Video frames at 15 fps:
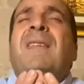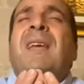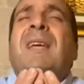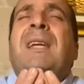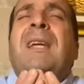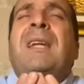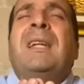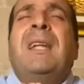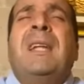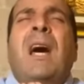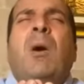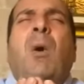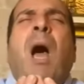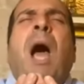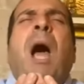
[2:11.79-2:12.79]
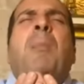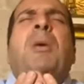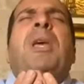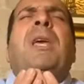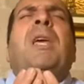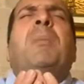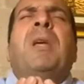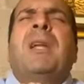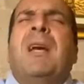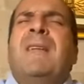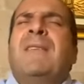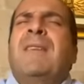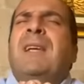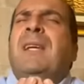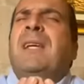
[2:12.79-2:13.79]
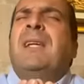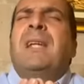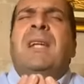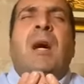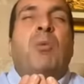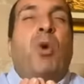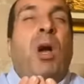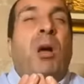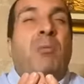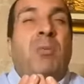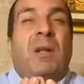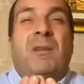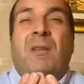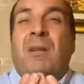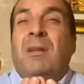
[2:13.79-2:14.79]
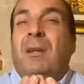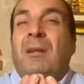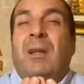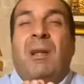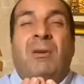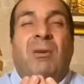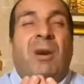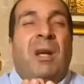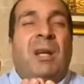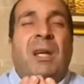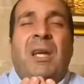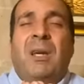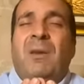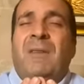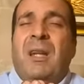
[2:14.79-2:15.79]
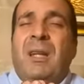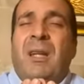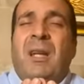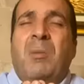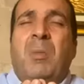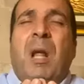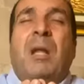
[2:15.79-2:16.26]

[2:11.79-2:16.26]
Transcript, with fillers: سيدنا وحبيبنا سيدنا محمد صلى الله عليه وسلم